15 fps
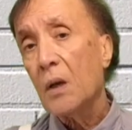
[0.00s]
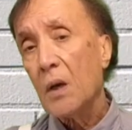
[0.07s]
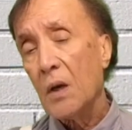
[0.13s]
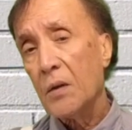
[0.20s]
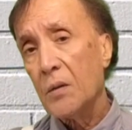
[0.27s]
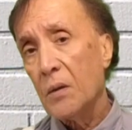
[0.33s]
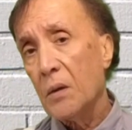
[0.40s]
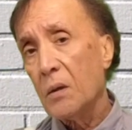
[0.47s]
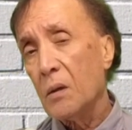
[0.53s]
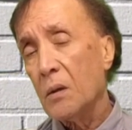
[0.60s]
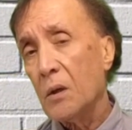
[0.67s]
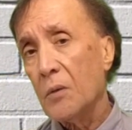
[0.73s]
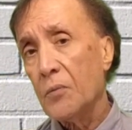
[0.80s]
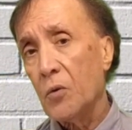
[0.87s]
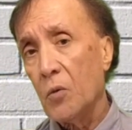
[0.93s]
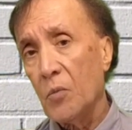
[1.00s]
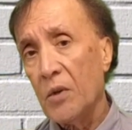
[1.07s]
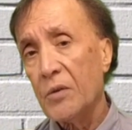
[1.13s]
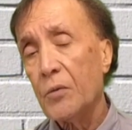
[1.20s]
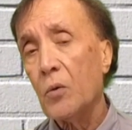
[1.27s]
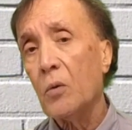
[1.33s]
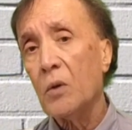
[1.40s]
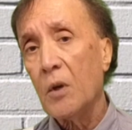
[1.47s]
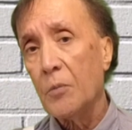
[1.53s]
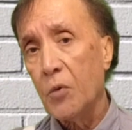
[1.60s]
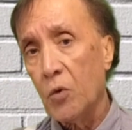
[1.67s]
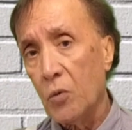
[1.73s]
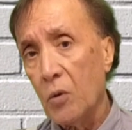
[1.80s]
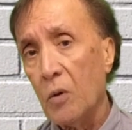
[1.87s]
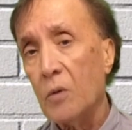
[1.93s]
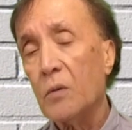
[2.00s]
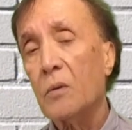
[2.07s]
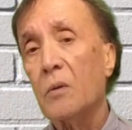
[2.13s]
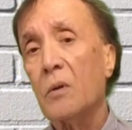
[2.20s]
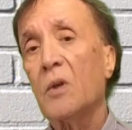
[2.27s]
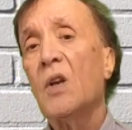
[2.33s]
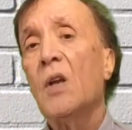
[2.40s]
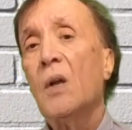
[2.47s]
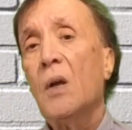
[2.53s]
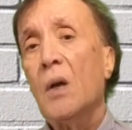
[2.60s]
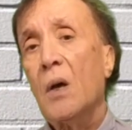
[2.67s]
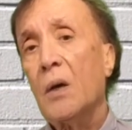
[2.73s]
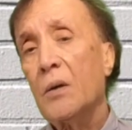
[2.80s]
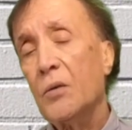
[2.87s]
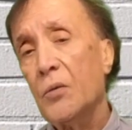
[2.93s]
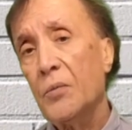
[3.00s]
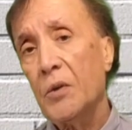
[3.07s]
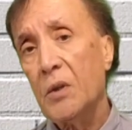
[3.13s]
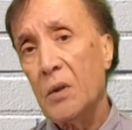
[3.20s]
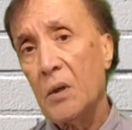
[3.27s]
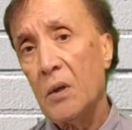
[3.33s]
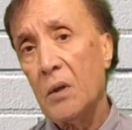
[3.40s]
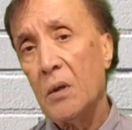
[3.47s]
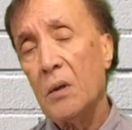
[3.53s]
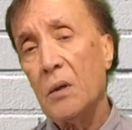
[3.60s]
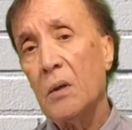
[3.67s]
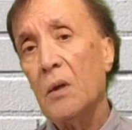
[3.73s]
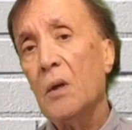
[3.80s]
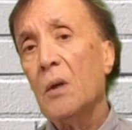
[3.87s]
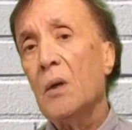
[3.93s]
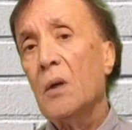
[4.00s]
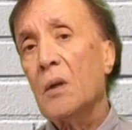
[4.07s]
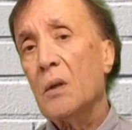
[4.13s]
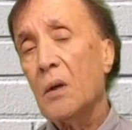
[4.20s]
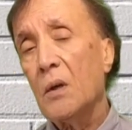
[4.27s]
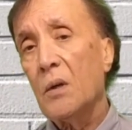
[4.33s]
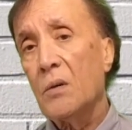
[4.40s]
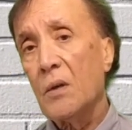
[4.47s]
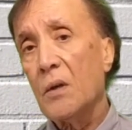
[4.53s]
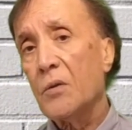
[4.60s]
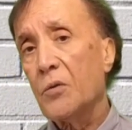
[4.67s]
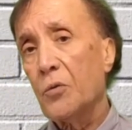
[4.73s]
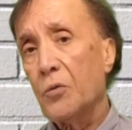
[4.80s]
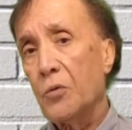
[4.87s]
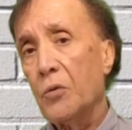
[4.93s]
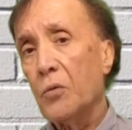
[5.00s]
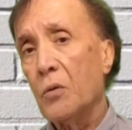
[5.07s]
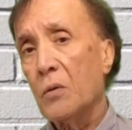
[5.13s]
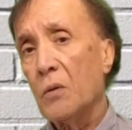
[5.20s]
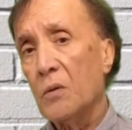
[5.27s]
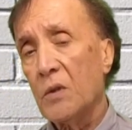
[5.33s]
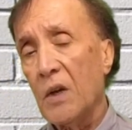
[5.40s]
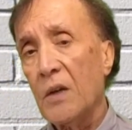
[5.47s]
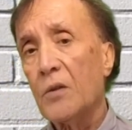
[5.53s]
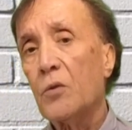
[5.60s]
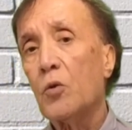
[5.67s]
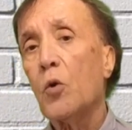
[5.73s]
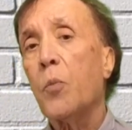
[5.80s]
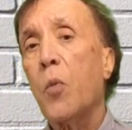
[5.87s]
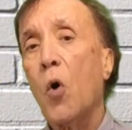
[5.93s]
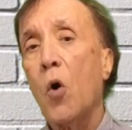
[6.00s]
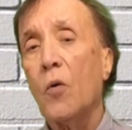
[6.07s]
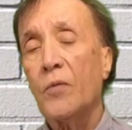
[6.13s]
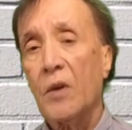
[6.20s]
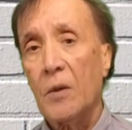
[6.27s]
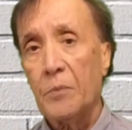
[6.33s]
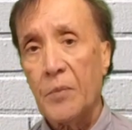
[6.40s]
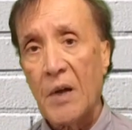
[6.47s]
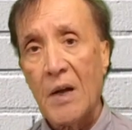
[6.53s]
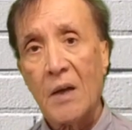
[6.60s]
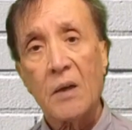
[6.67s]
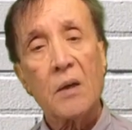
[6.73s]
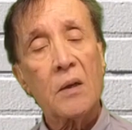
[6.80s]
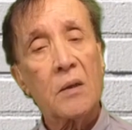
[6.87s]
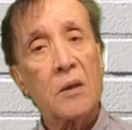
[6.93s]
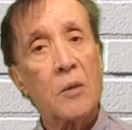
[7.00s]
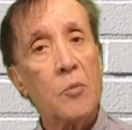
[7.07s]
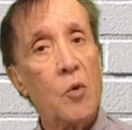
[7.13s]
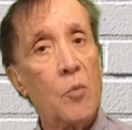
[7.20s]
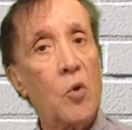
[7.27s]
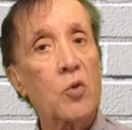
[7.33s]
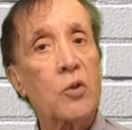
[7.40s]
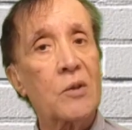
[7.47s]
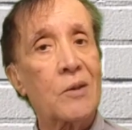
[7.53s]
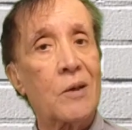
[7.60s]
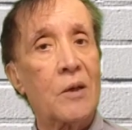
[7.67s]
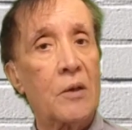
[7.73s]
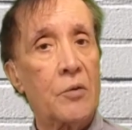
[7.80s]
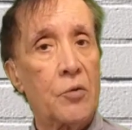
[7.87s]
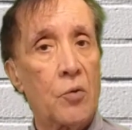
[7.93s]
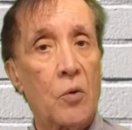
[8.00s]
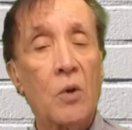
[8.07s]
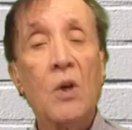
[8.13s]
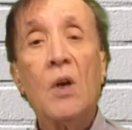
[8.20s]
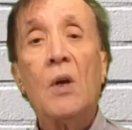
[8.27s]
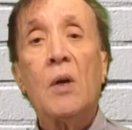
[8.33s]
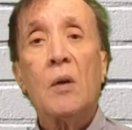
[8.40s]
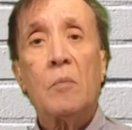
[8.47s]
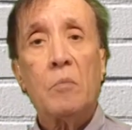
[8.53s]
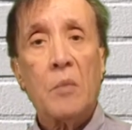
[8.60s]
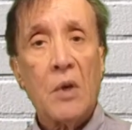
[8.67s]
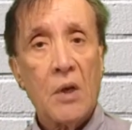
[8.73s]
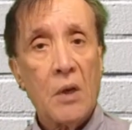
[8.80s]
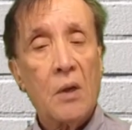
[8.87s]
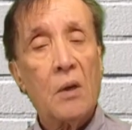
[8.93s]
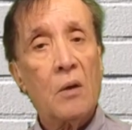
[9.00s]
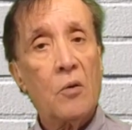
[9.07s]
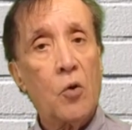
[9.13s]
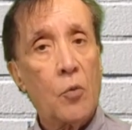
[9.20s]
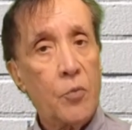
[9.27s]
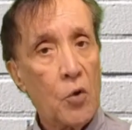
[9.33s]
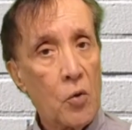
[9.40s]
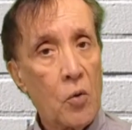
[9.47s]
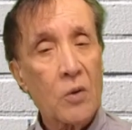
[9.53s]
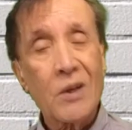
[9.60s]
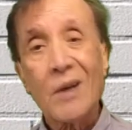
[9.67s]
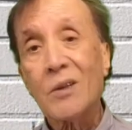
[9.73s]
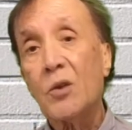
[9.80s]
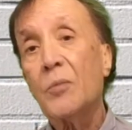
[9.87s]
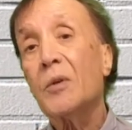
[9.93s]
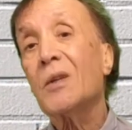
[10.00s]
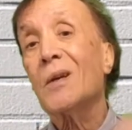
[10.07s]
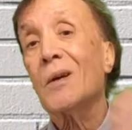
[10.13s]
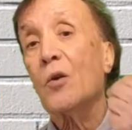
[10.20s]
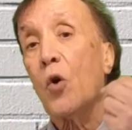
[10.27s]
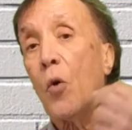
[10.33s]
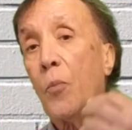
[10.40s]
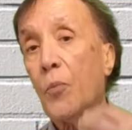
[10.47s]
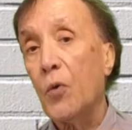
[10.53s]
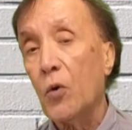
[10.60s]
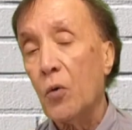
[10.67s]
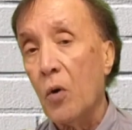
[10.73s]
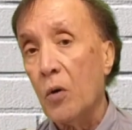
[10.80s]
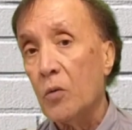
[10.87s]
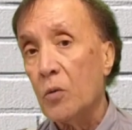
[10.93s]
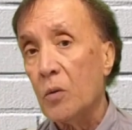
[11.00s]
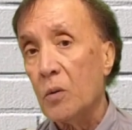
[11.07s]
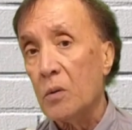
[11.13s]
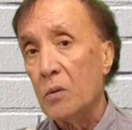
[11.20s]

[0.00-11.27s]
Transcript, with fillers: À titre d'information, la plus grande activité des instituts de sondage ne provient pas des moments des élections, mais leur plus grande activité, leur plus grand